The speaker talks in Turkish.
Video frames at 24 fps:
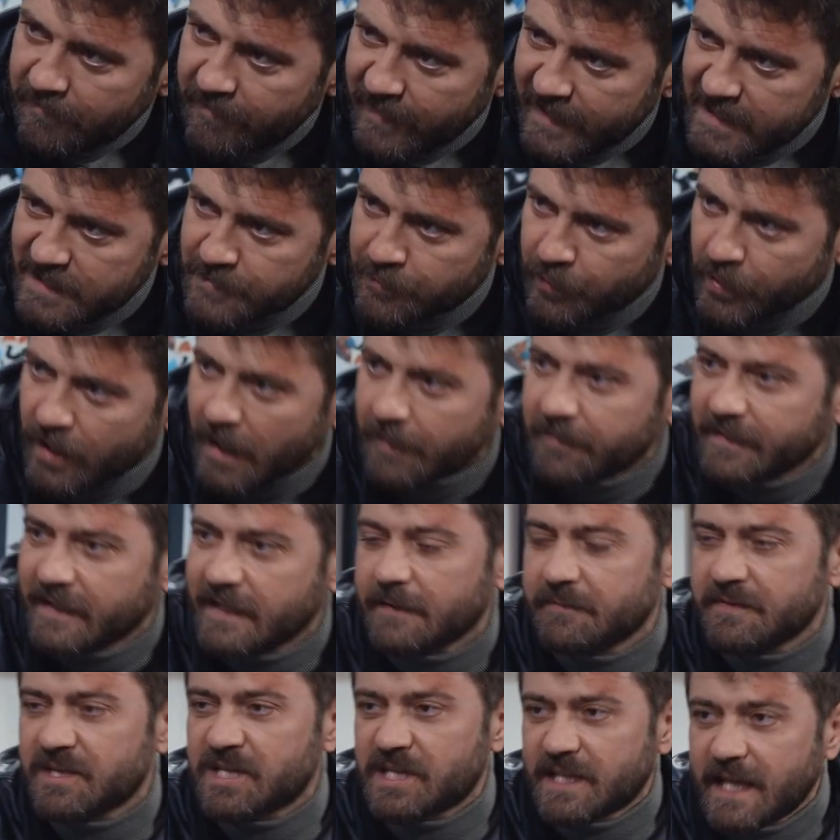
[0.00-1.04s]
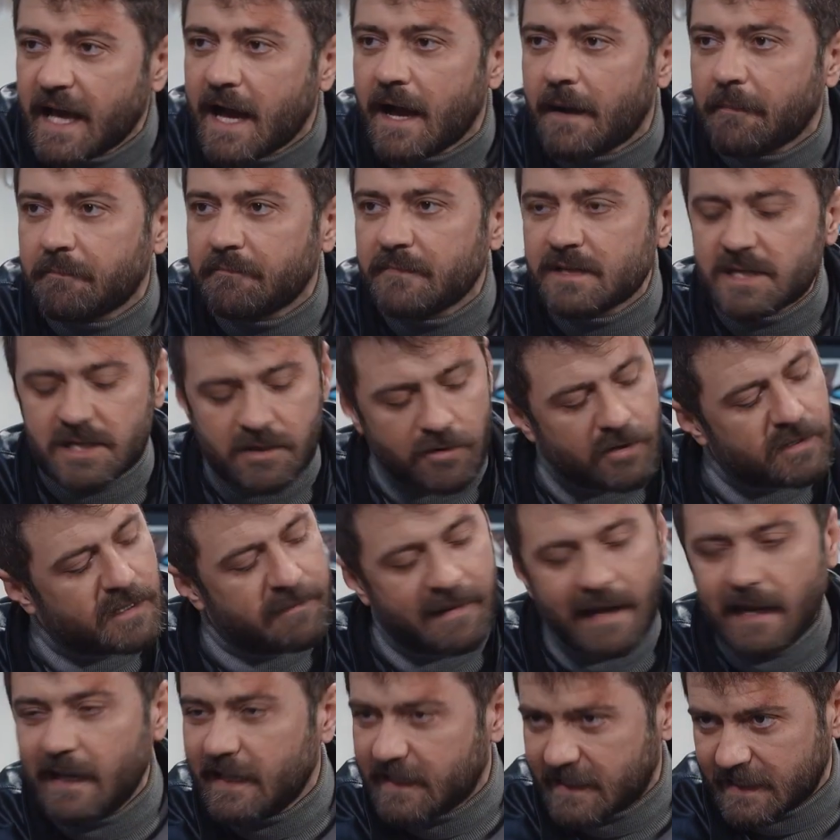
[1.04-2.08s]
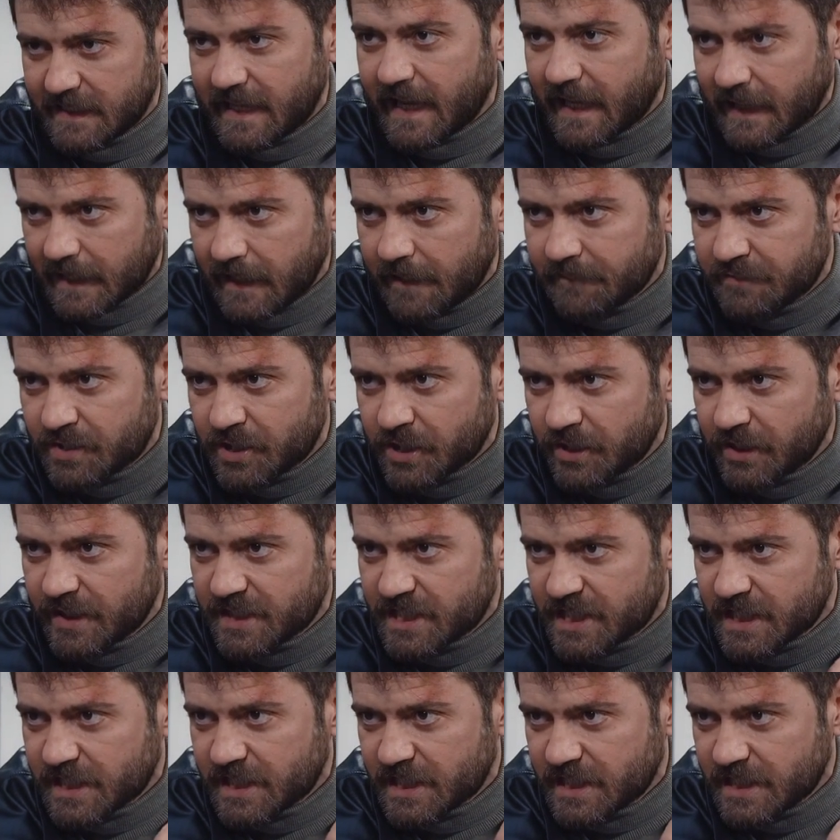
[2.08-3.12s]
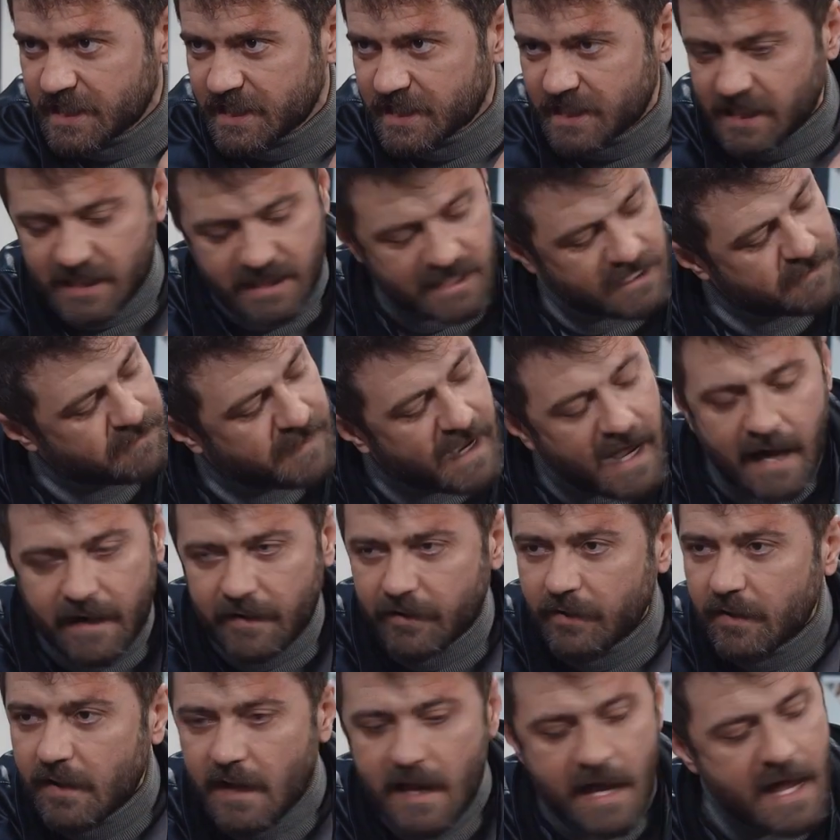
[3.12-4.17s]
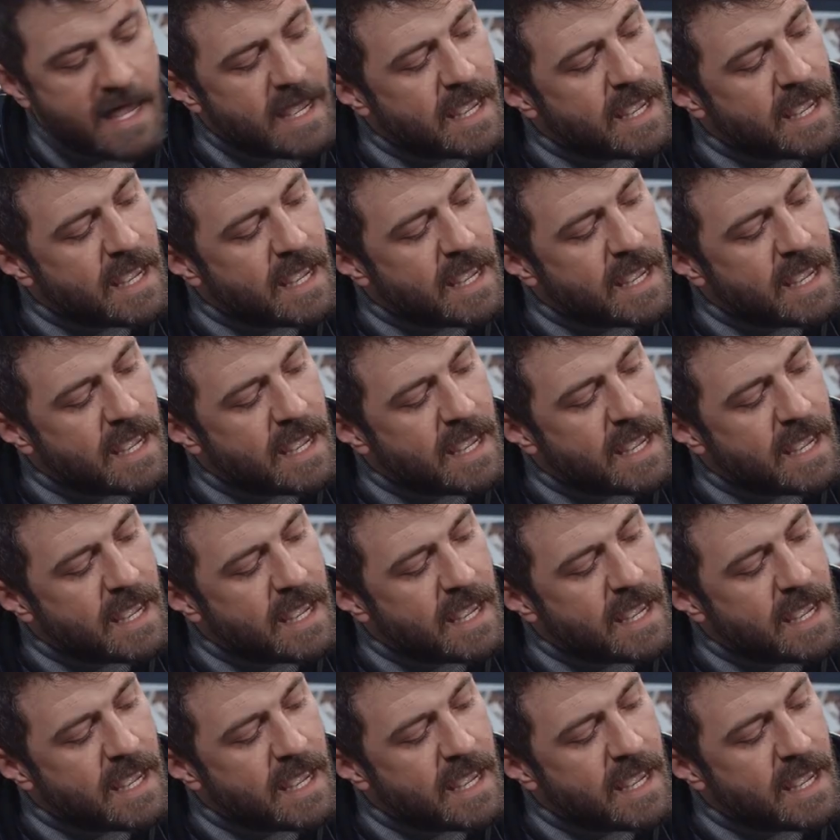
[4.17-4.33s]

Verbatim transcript: Facebook'a mı girmiş ne yapmış? Orada belli ki reklam çıkıyor cır cır cır cır bağırıyor.